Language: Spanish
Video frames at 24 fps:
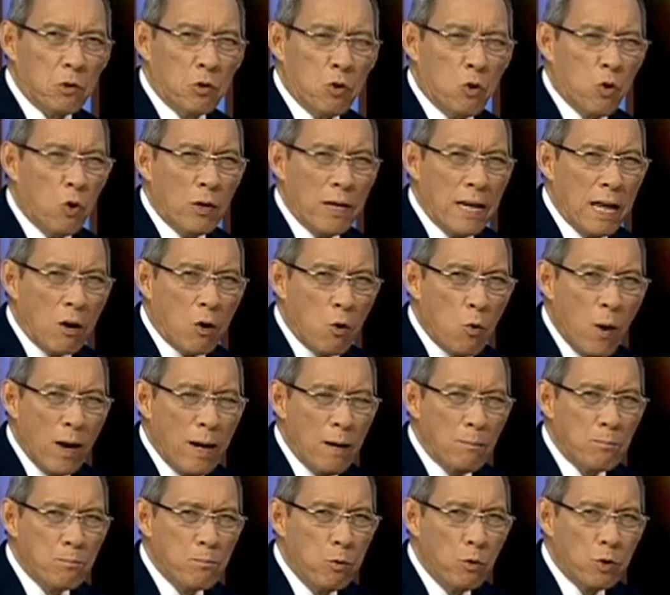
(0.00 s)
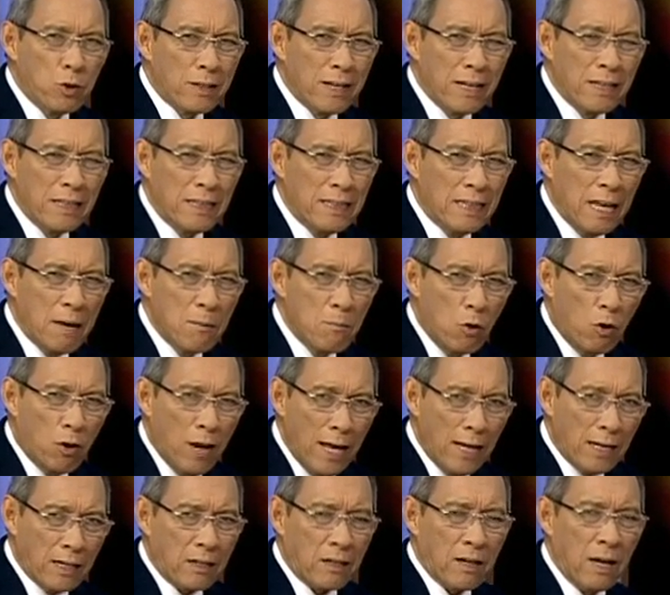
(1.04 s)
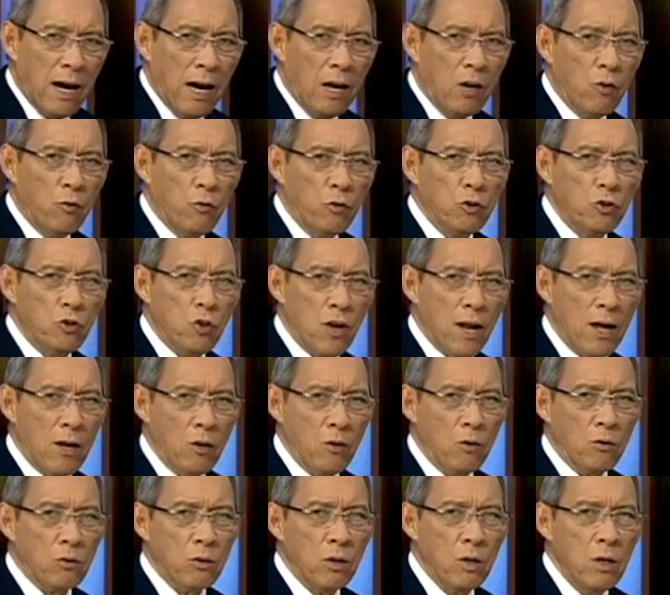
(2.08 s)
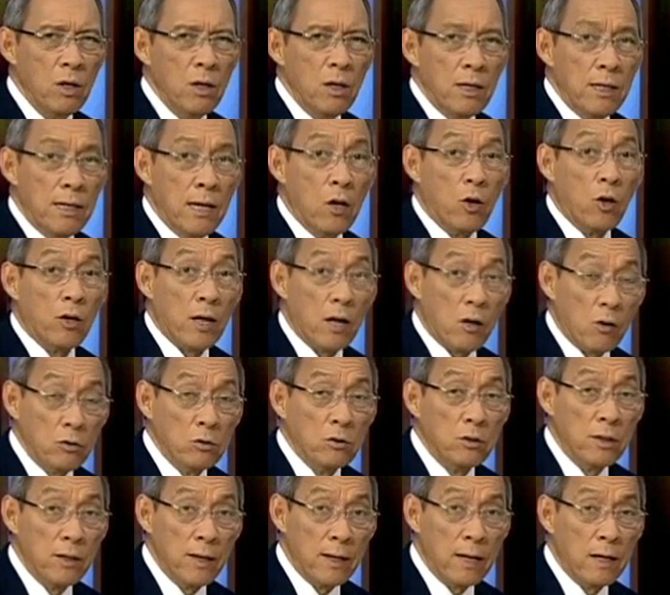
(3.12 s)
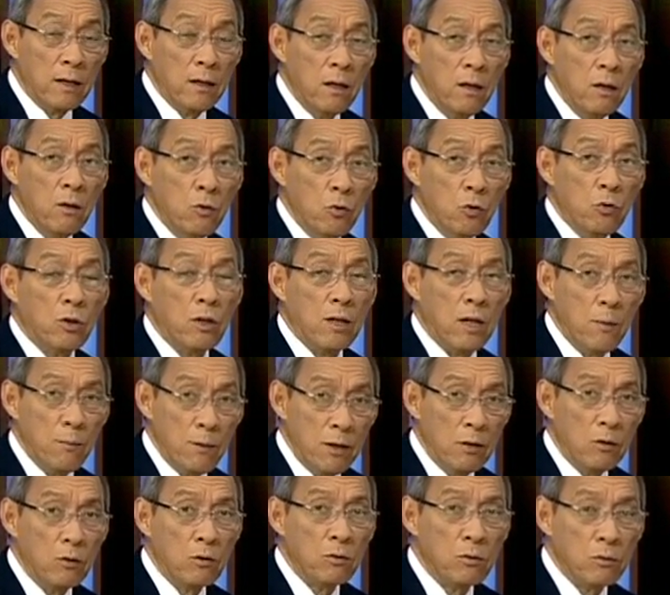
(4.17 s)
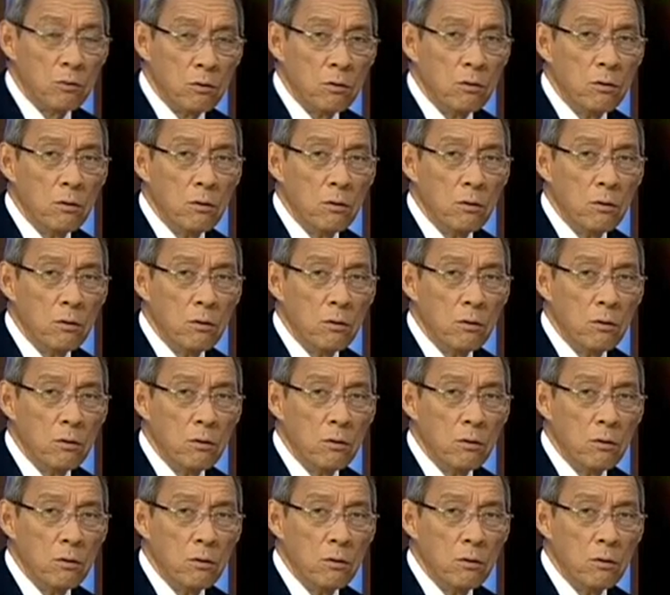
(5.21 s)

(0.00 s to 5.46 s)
con la cual buscan demoler a los funcionarios y a los que consideran sus enemigos.